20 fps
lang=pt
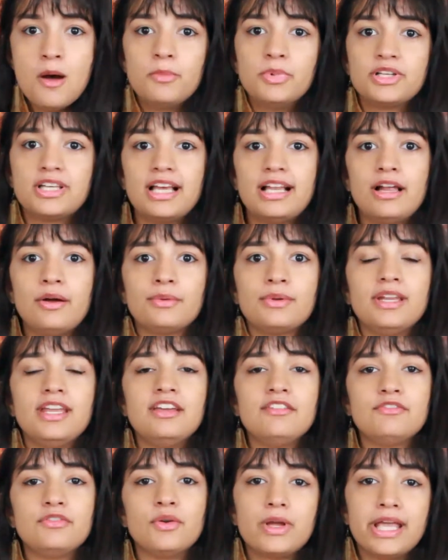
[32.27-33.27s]
porque ele é um
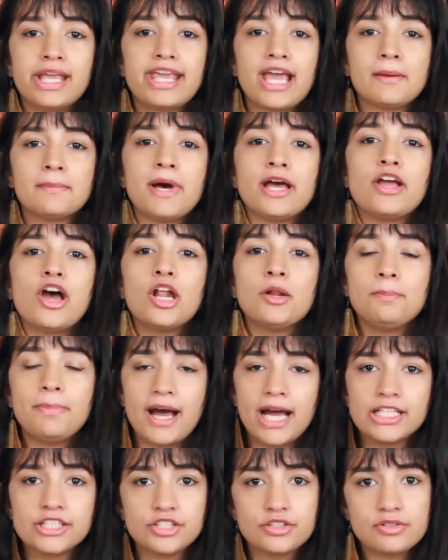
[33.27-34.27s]
livro em que a maior
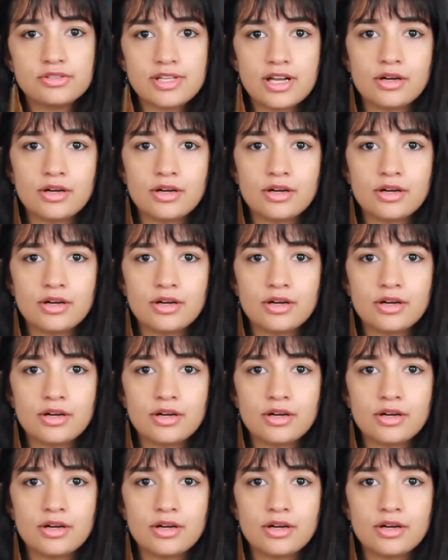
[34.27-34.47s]
parte dos